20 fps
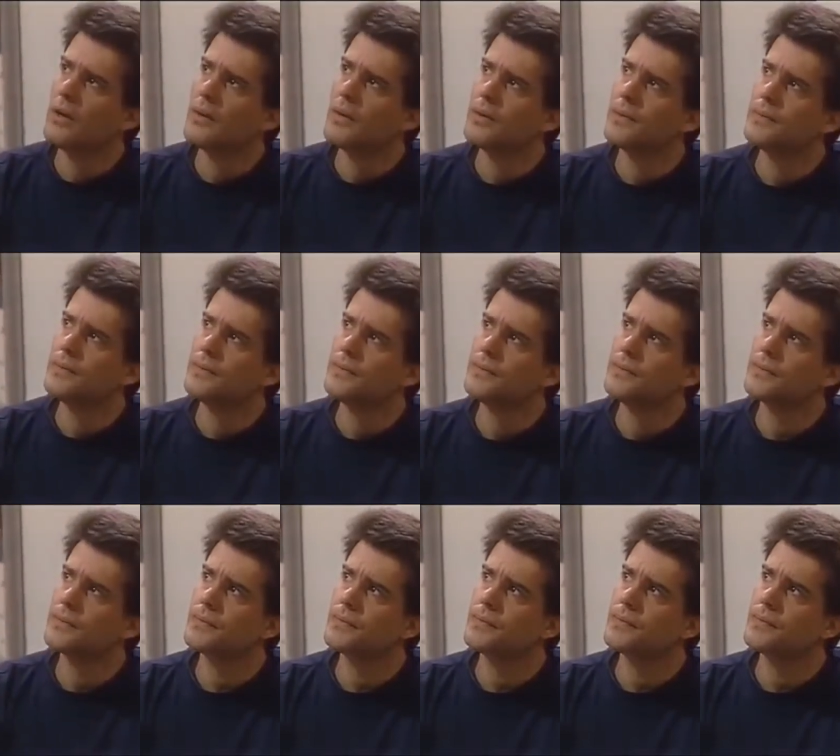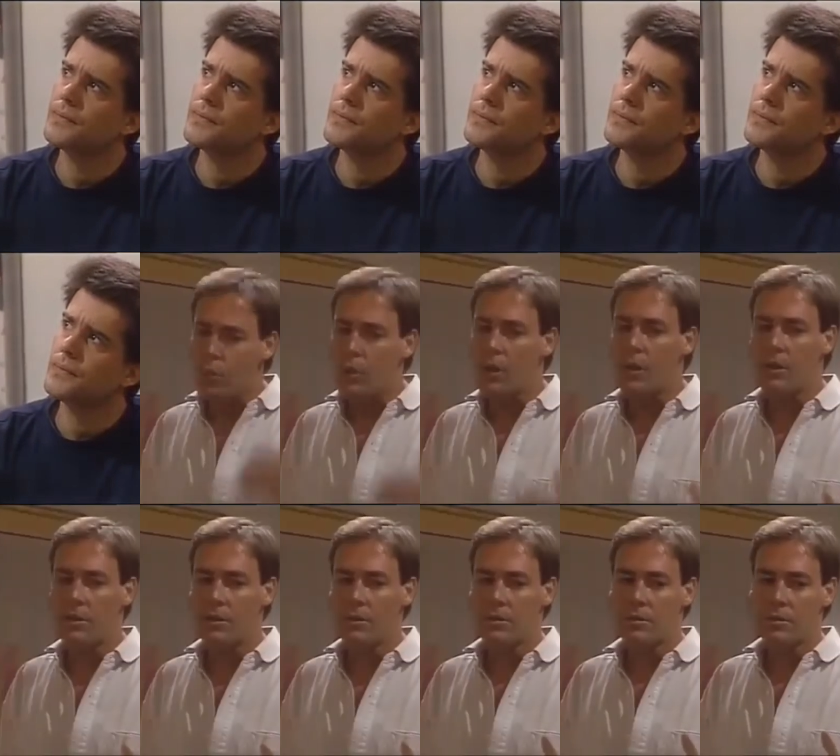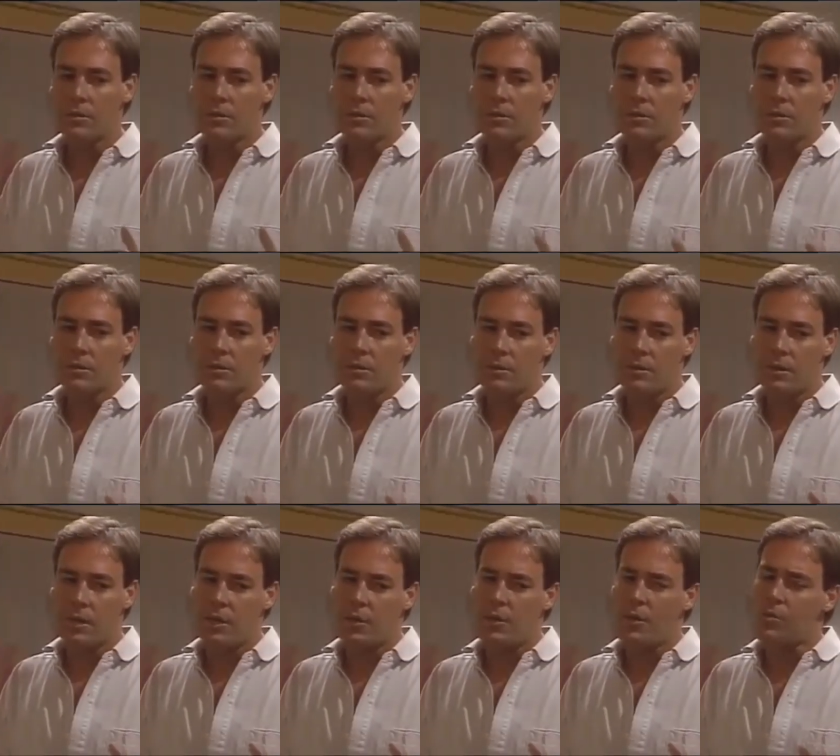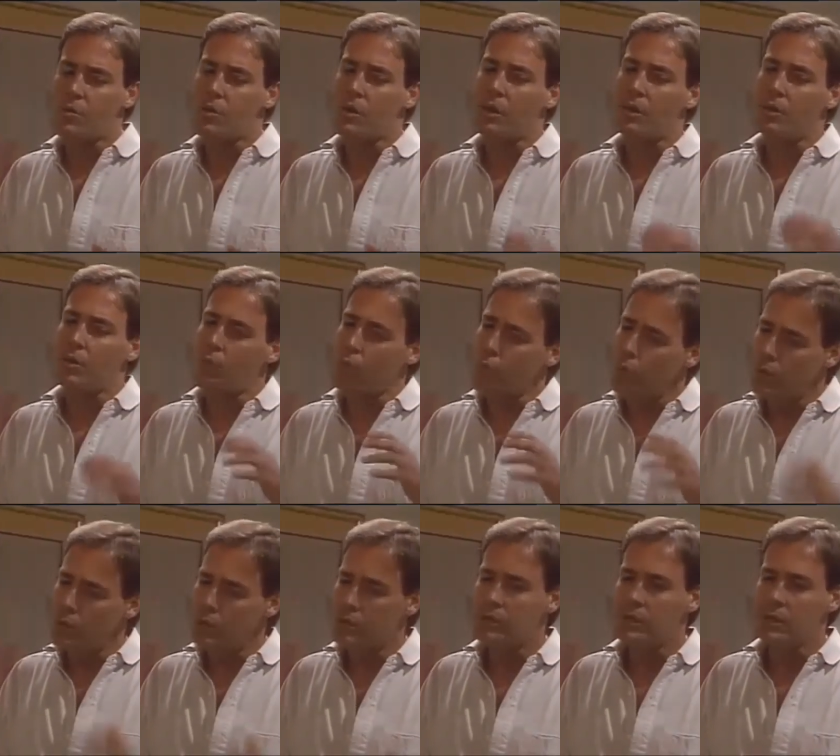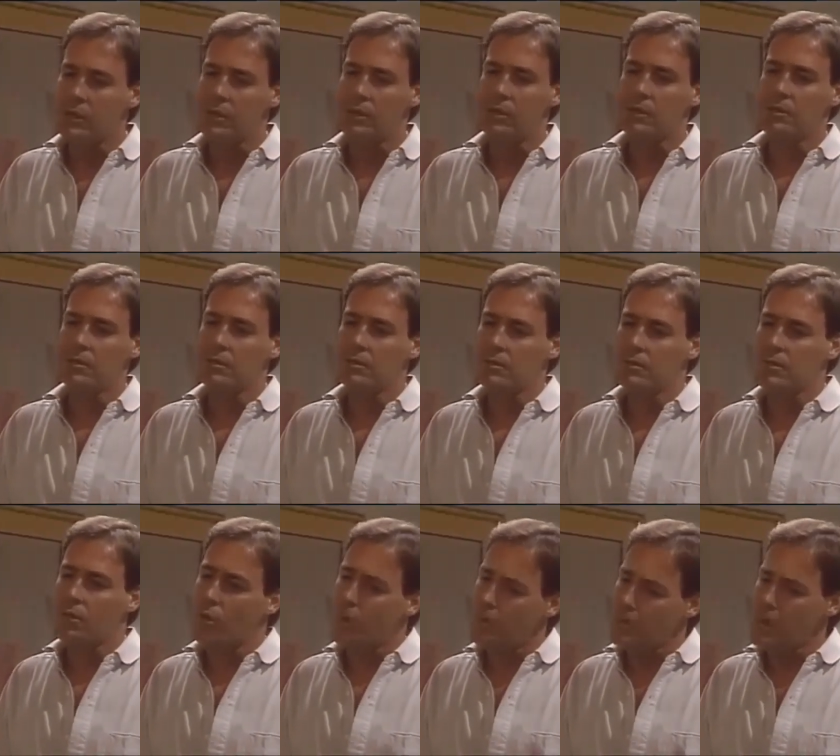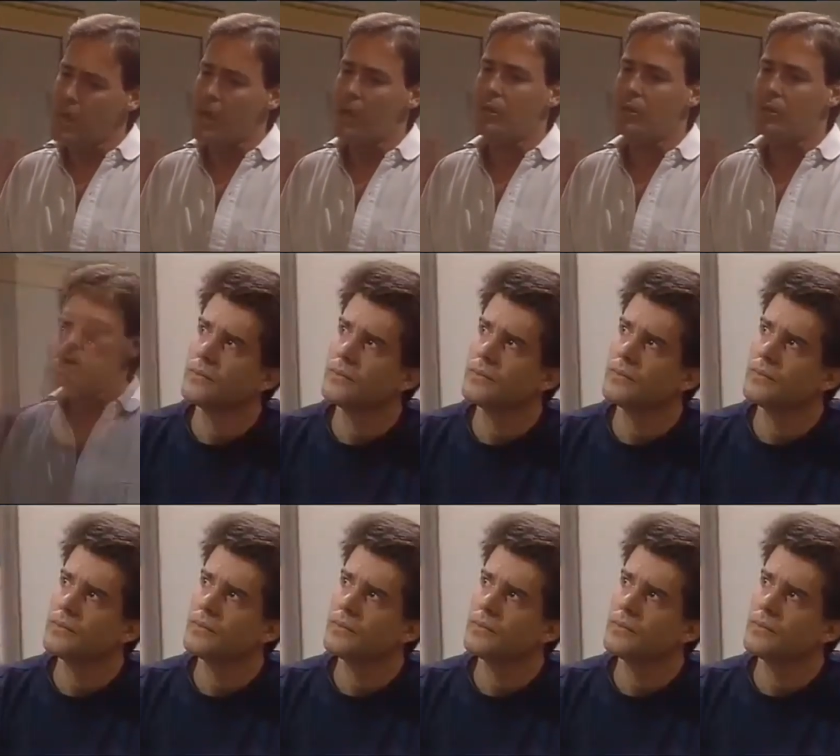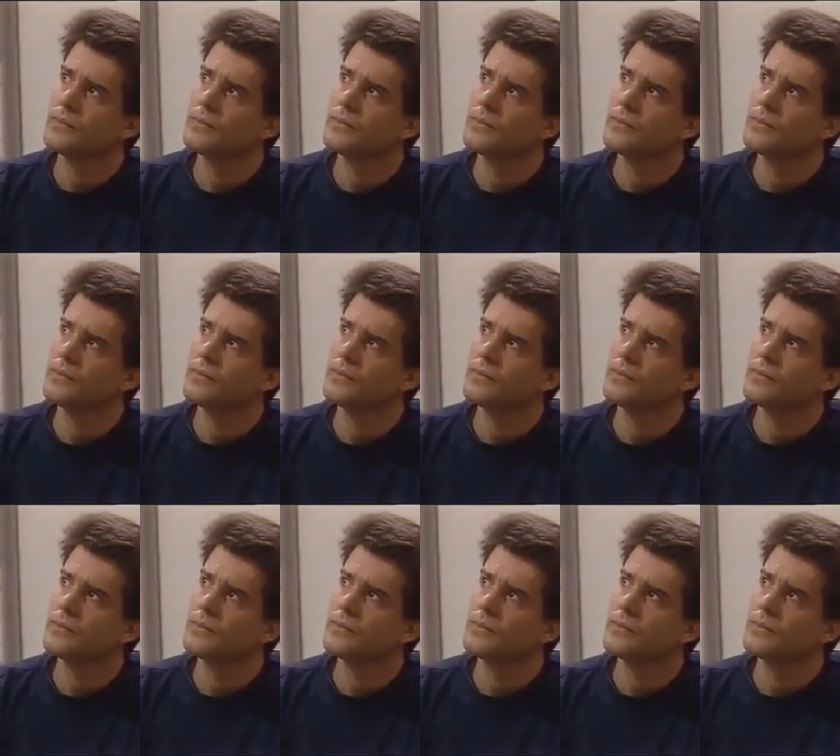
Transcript: Ma dietro a questo suo carattere duro c'è una donna dolce, piena di paure.